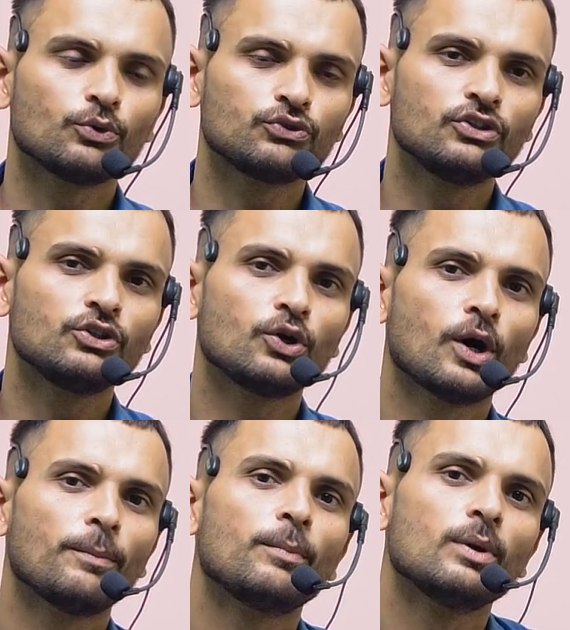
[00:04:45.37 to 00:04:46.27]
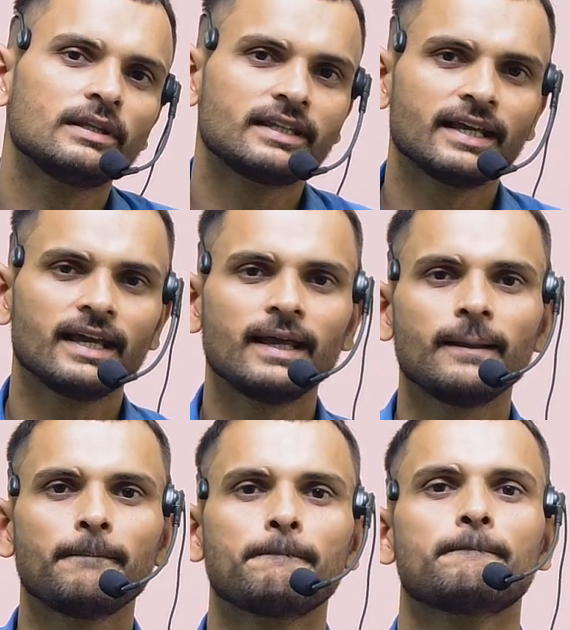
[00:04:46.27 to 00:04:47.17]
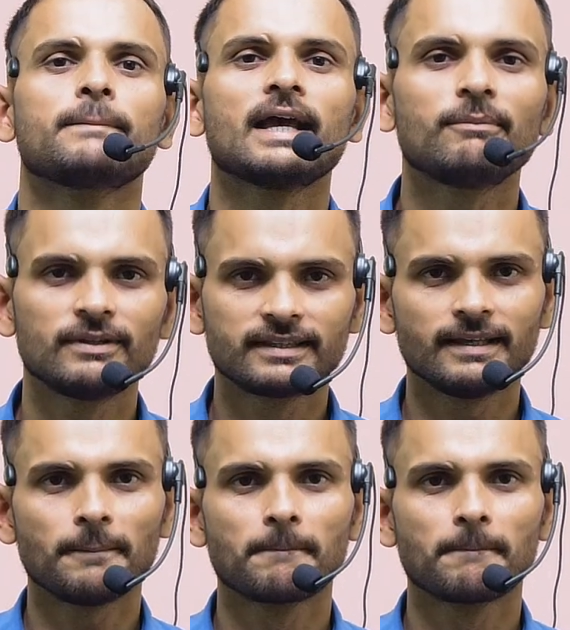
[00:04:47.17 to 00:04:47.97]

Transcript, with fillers: उसी को हम बोलते हैं क्या बोलते हैं